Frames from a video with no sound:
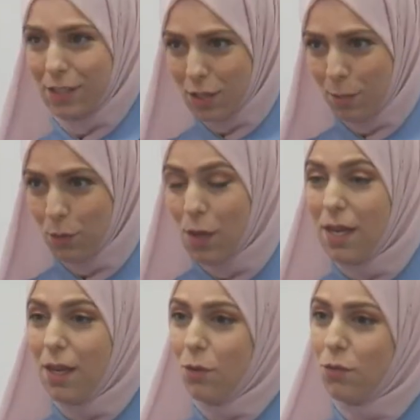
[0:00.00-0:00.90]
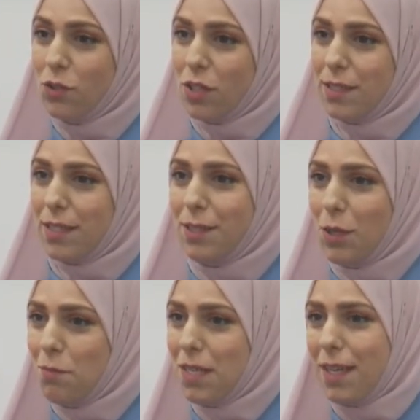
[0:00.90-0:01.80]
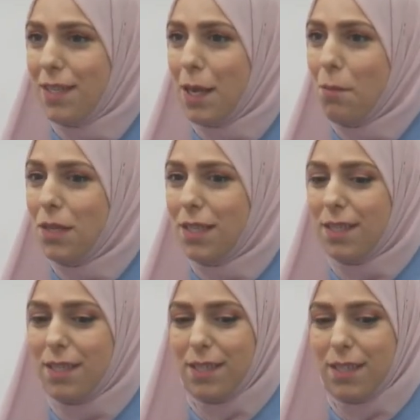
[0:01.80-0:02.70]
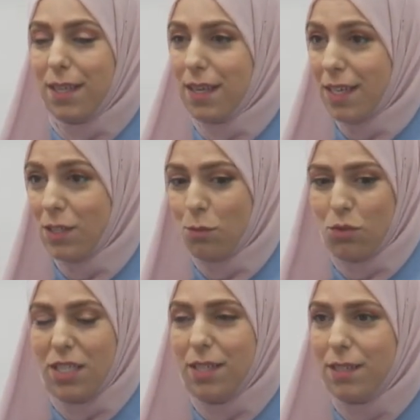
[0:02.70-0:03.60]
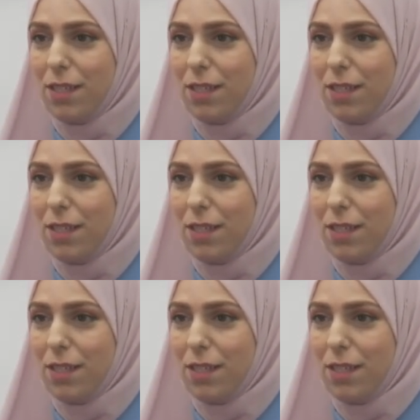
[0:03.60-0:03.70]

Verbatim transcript: اعجابه وفجاه يوم من الايام آه، كان يمشي